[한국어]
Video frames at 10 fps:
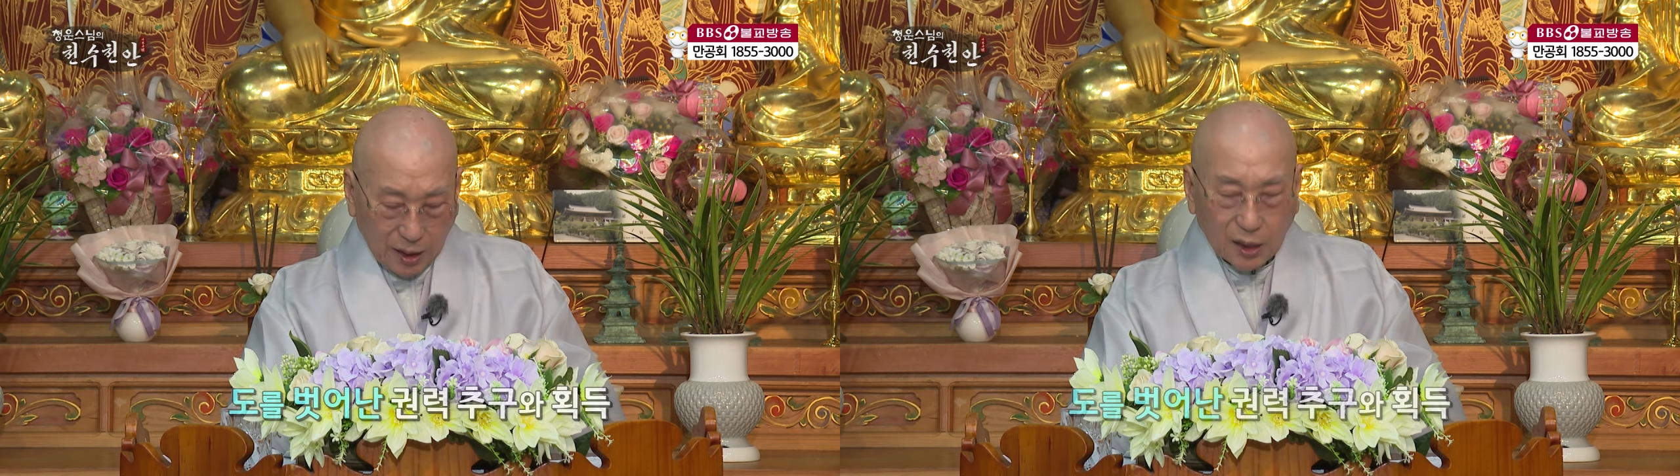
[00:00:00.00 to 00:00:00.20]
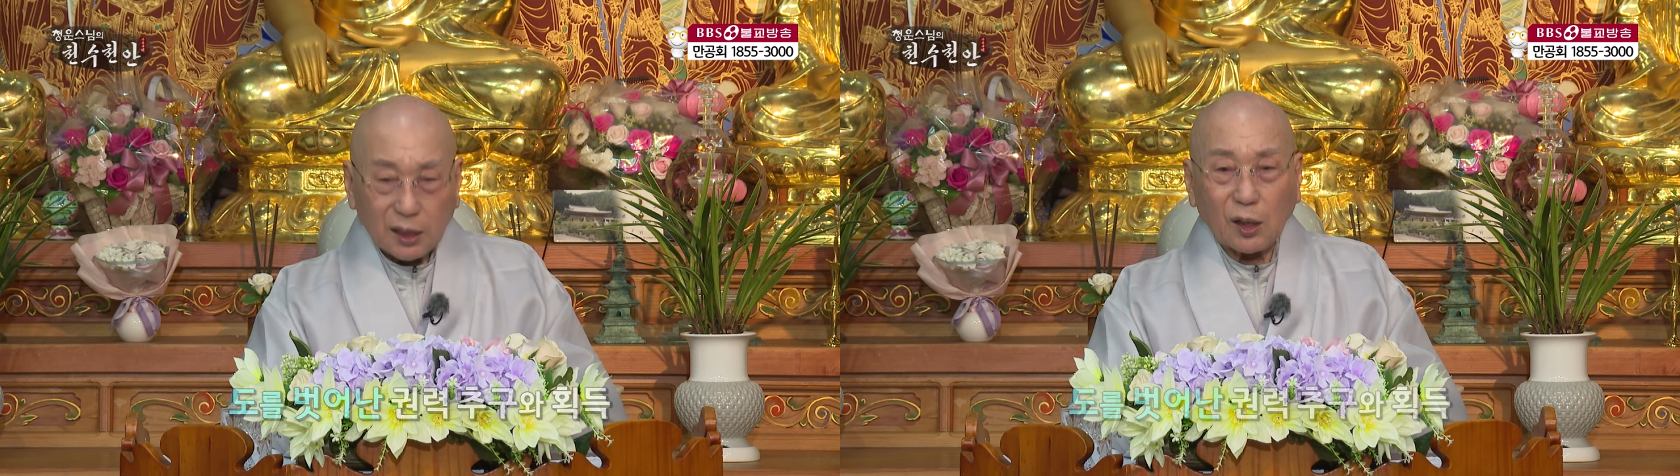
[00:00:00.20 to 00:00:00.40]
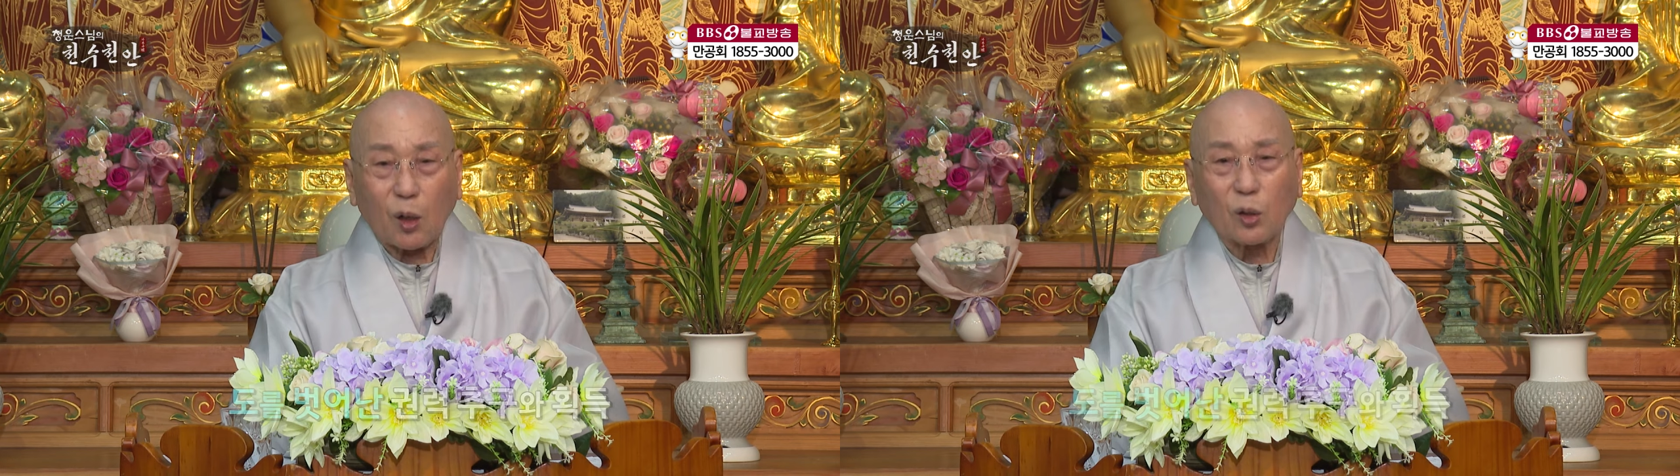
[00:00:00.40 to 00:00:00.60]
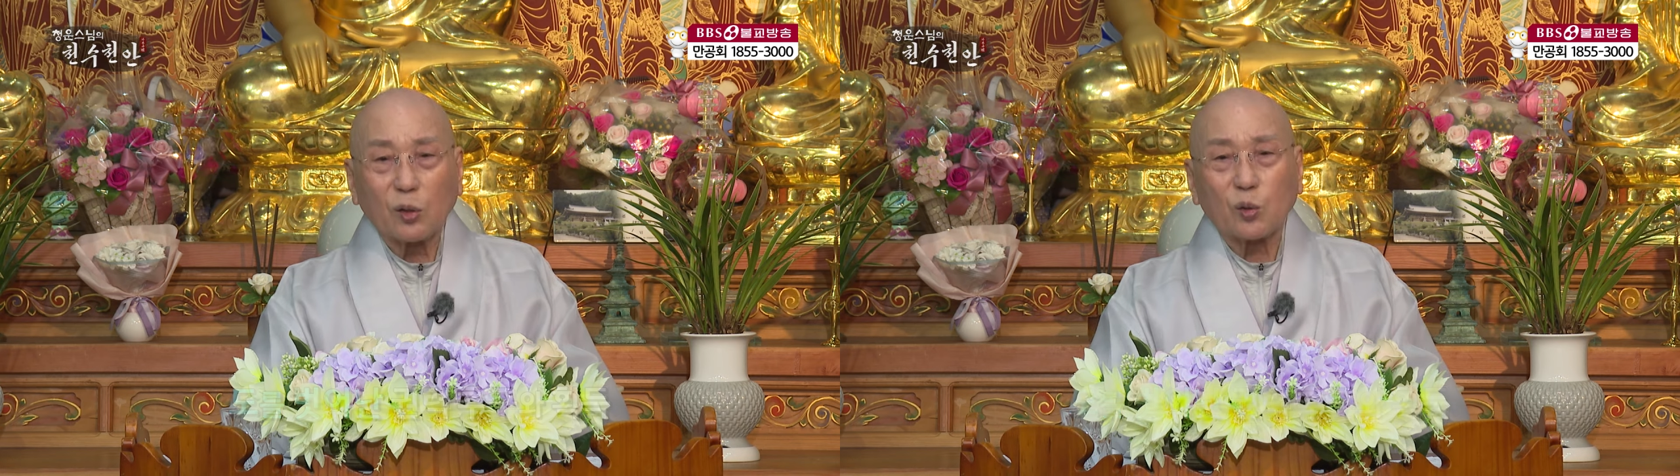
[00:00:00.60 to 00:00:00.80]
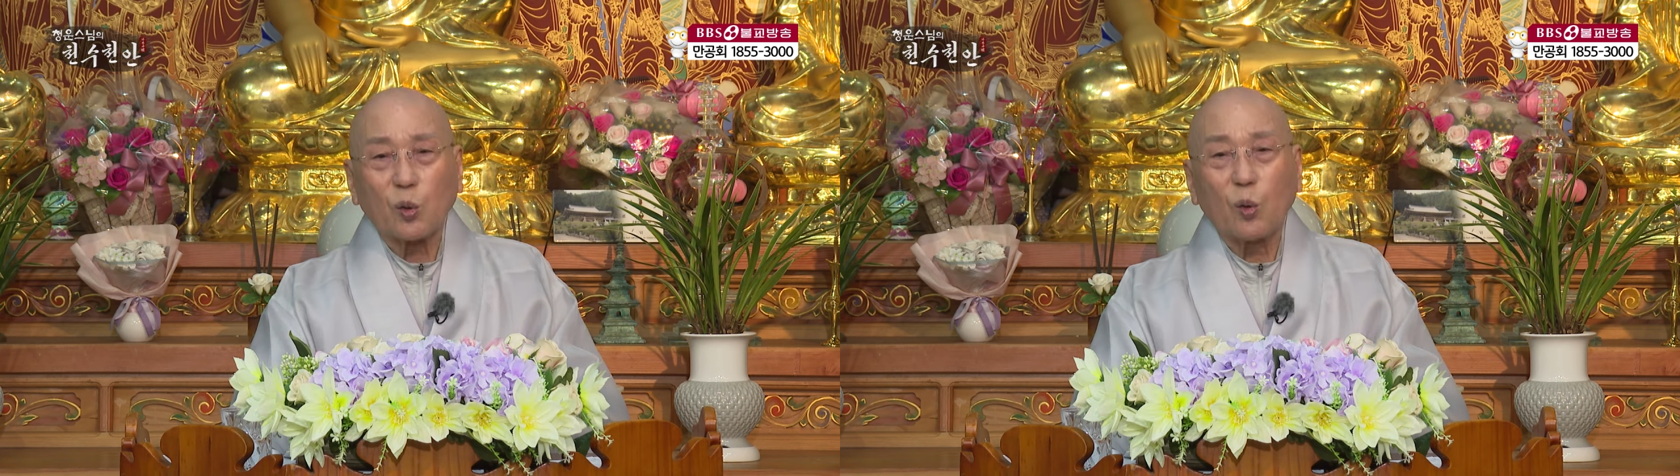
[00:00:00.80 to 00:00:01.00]
그러니까
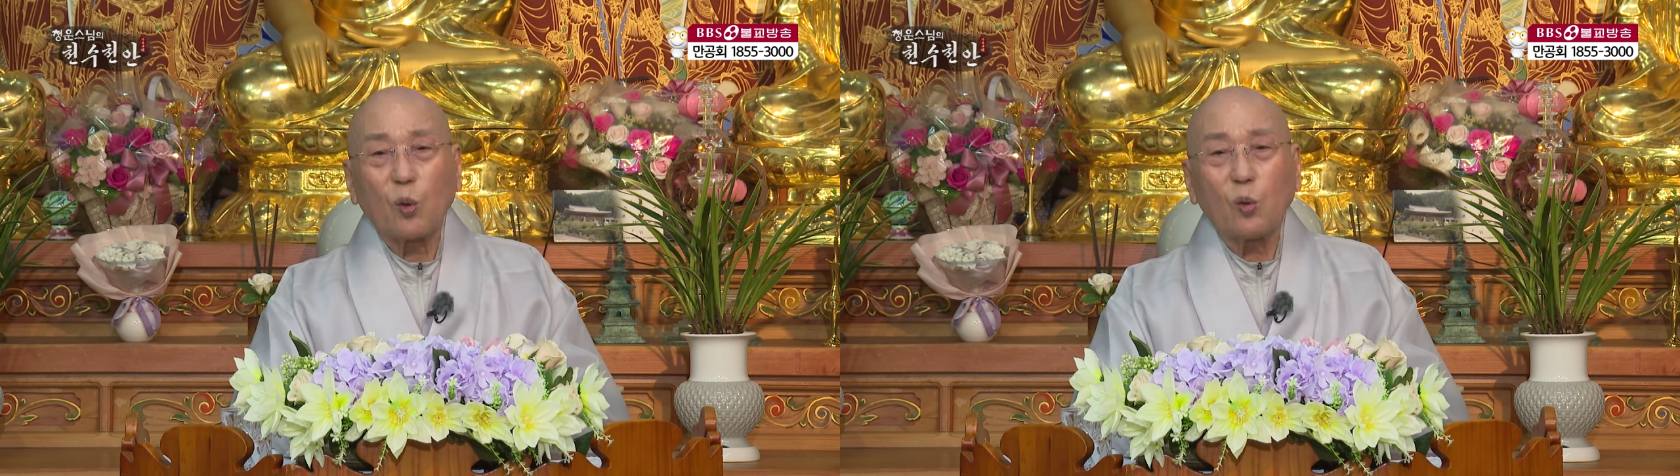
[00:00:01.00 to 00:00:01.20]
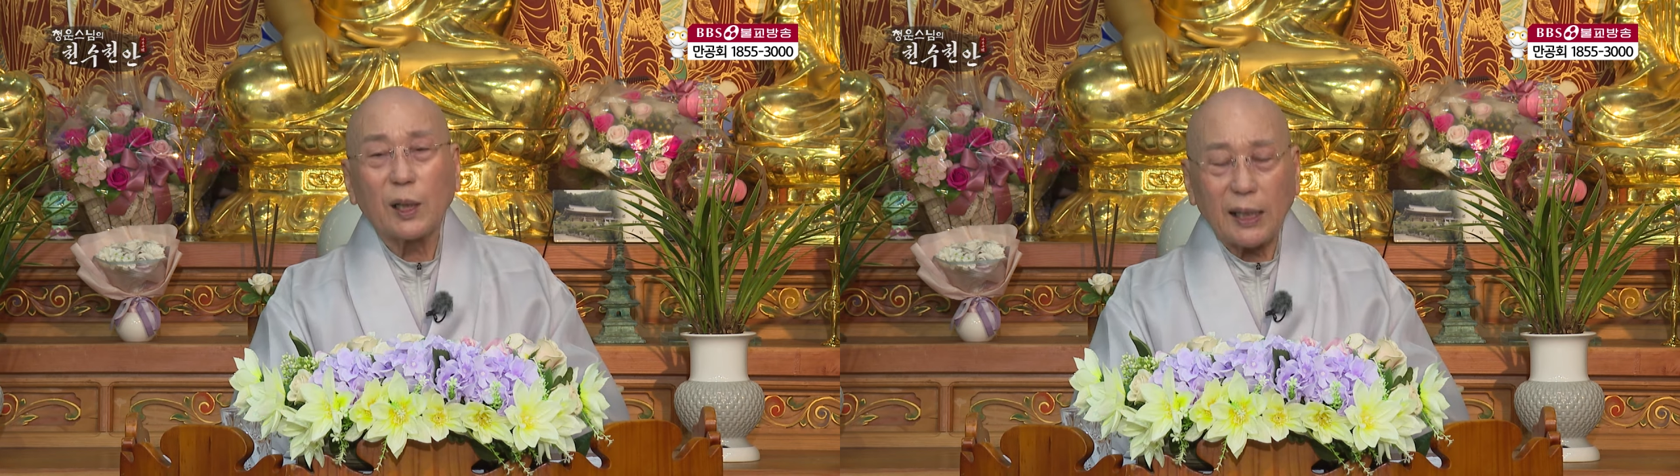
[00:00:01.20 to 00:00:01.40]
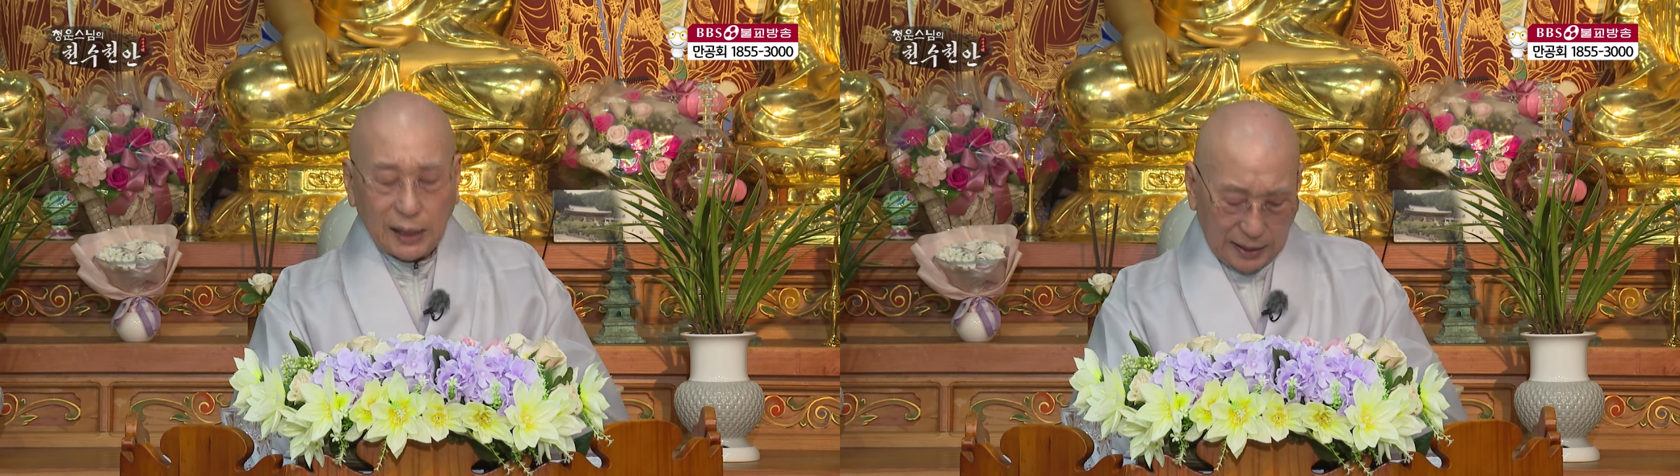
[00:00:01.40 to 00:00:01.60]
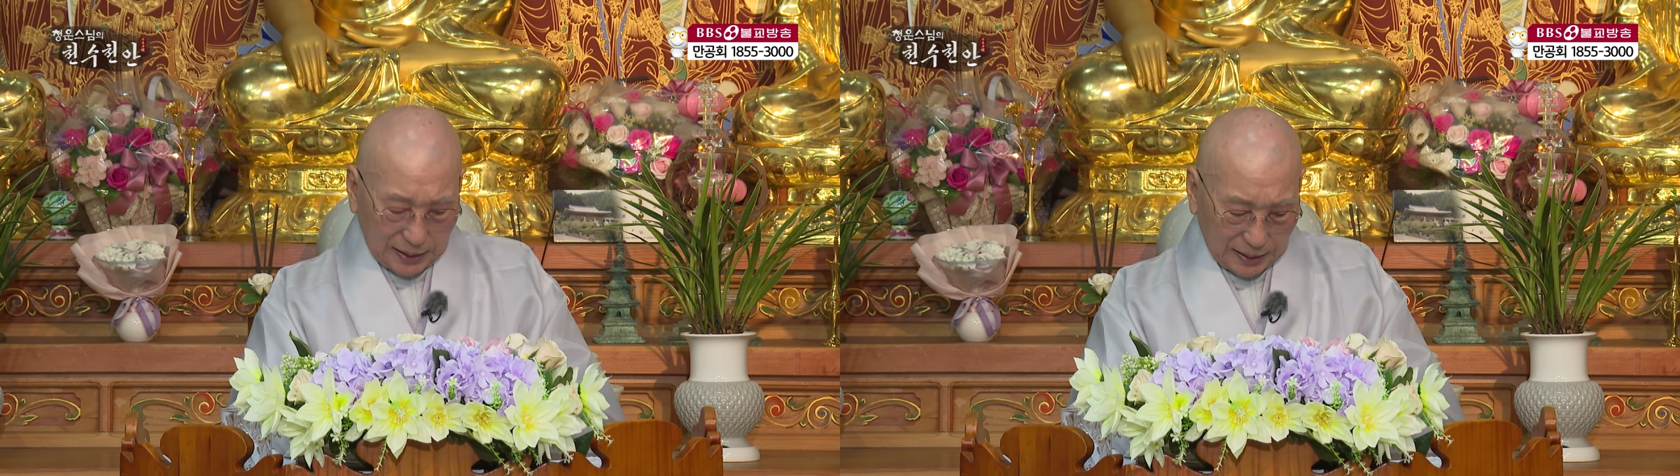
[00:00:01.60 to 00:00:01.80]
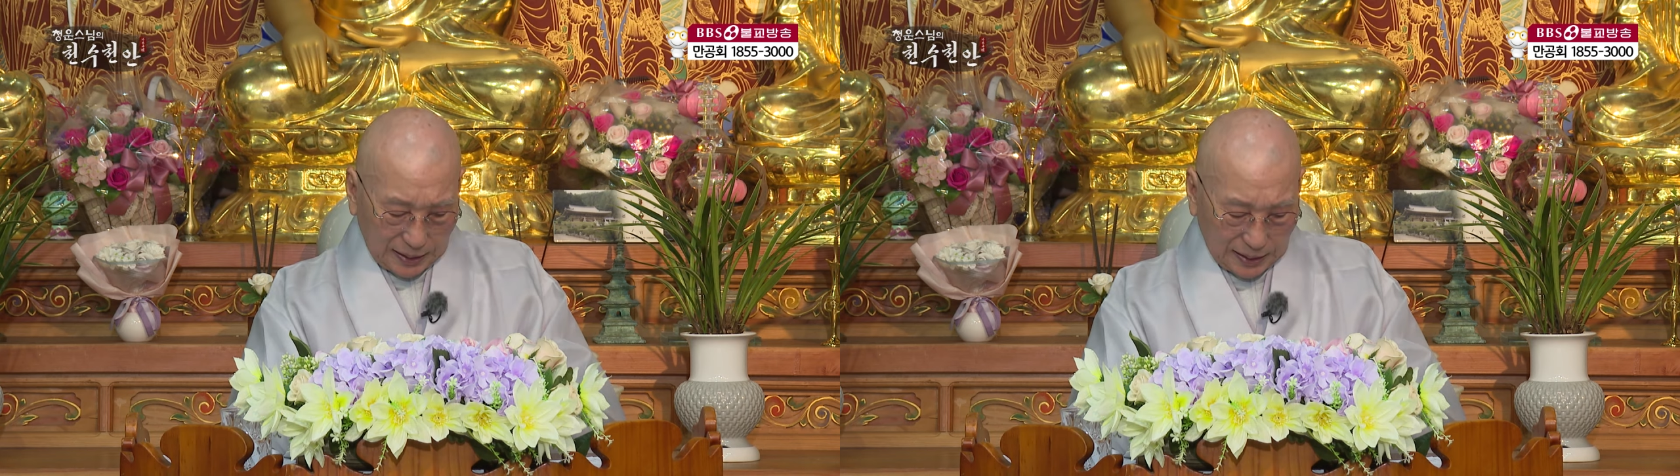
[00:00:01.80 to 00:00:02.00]
어느 도에
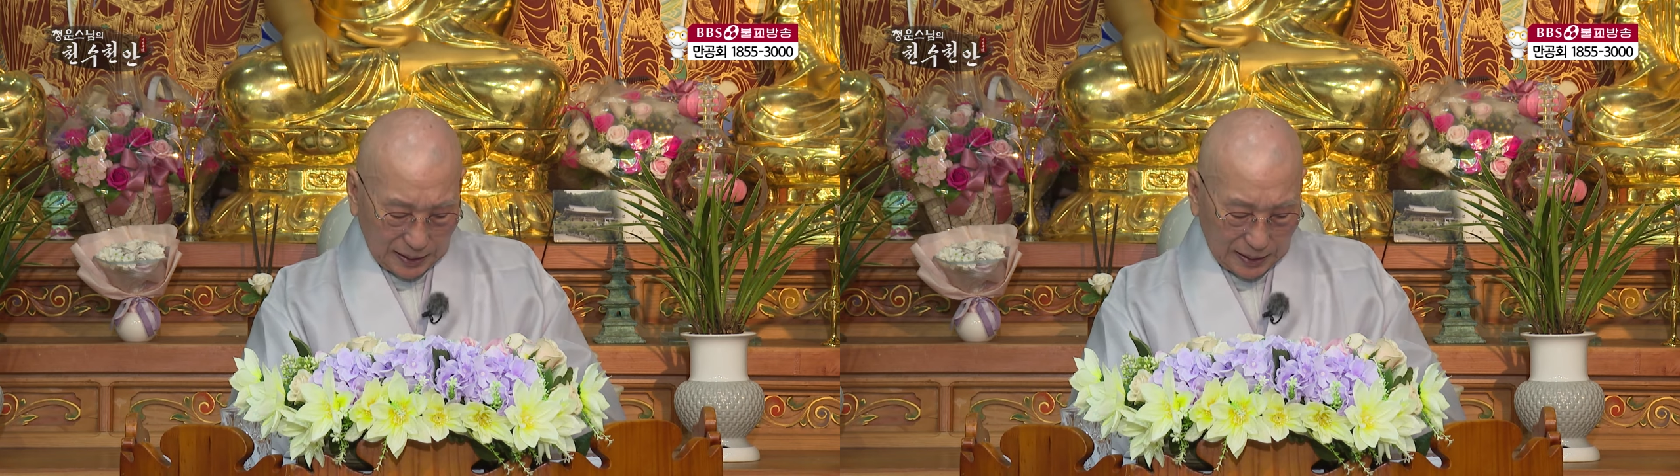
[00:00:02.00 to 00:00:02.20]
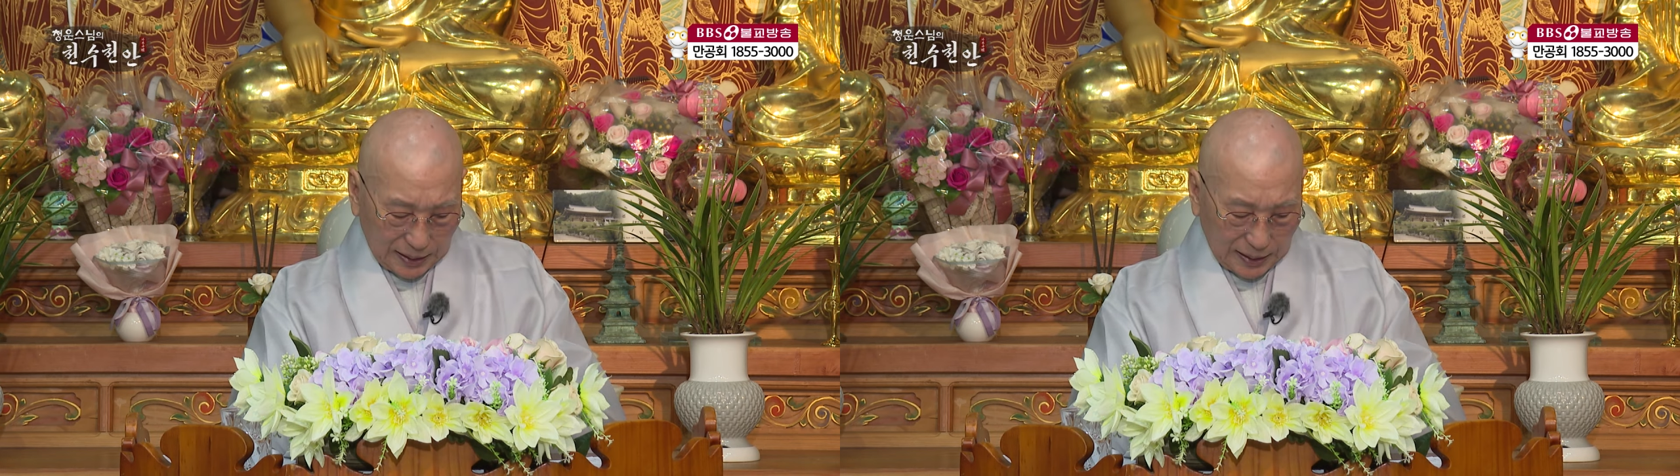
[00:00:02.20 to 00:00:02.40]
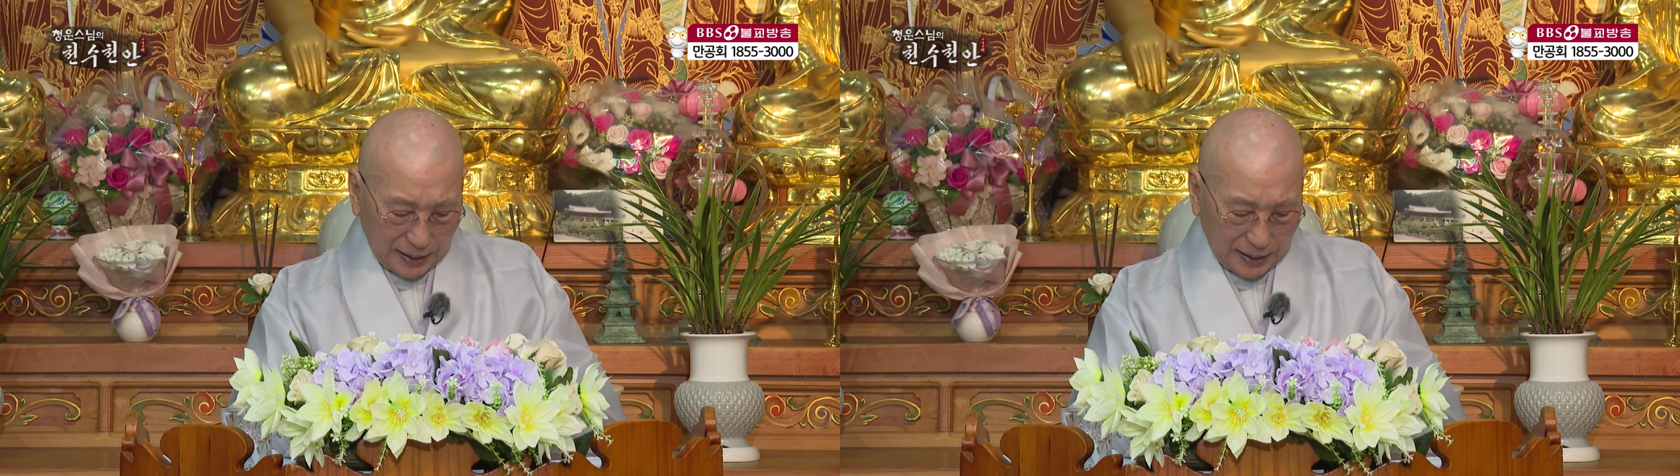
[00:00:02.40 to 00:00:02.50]
에,